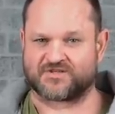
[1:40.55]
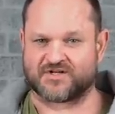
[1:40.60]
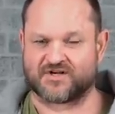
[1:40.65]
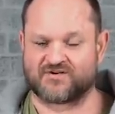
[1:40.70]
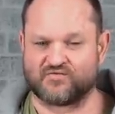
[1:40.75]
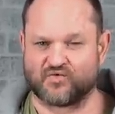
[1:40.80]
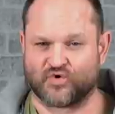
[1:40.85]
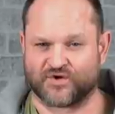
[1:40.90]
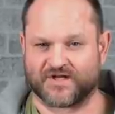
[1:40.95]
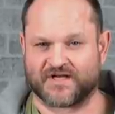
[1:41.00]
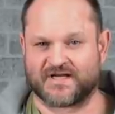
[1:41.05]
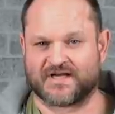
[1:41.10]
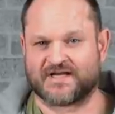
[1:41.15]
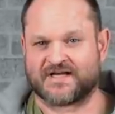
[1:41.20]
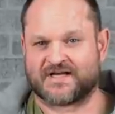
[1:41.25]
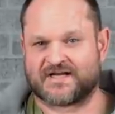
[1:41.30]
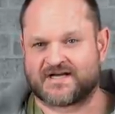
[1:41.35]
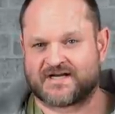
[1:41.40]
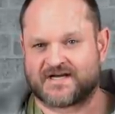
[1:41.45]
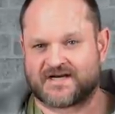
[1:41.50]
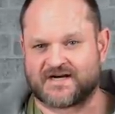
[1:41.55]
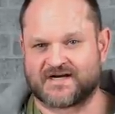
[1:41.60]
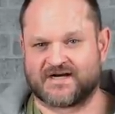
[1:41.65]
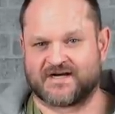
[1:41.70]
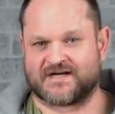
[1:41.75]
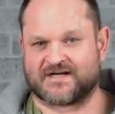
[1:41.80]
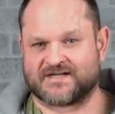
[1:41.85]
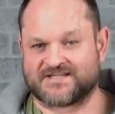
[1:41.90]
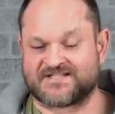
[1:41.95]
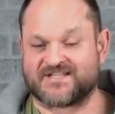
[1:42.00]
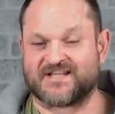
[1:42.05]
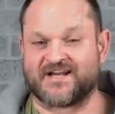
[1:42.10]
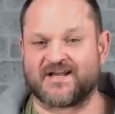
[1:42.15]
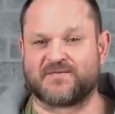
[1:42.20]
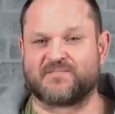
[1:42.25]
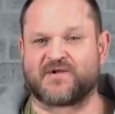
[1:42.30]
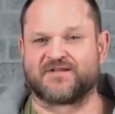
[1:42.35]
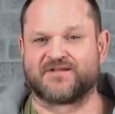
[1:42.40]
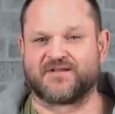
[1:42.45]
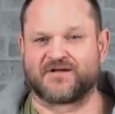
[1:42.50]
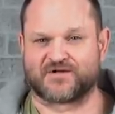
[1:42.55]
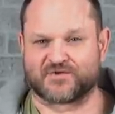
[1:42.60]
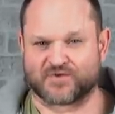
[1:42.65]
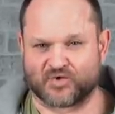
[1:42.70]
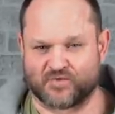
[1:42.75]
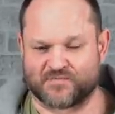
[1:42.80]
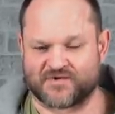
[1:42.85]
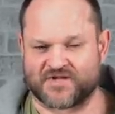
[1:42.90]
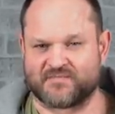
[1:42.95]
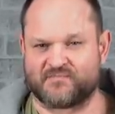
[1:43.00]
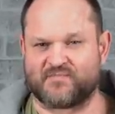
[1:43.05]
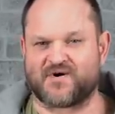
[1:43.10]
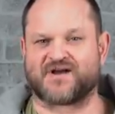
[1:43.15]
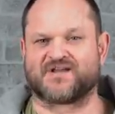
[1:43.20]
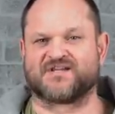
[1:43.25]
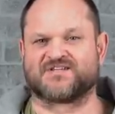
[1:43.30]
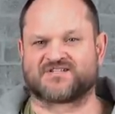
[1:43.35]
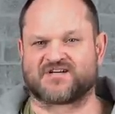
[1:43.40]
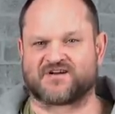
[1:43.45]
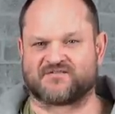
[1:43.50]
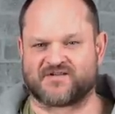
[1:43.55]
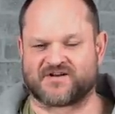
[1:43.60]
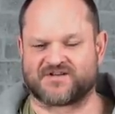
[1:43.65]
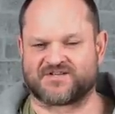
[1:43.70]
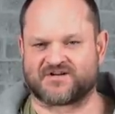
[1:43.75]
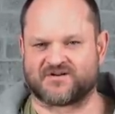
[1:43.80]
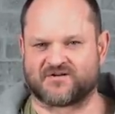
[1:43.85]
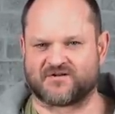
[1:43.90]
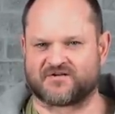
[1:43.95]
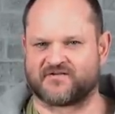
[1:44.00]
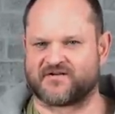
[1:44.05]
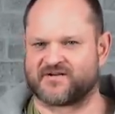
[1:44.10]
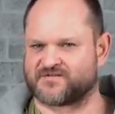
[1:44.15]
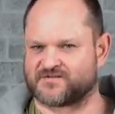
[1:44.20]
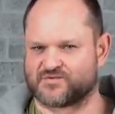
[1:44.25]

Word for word: Так вот, к серебряной кнопке парни с Carvertical говорят,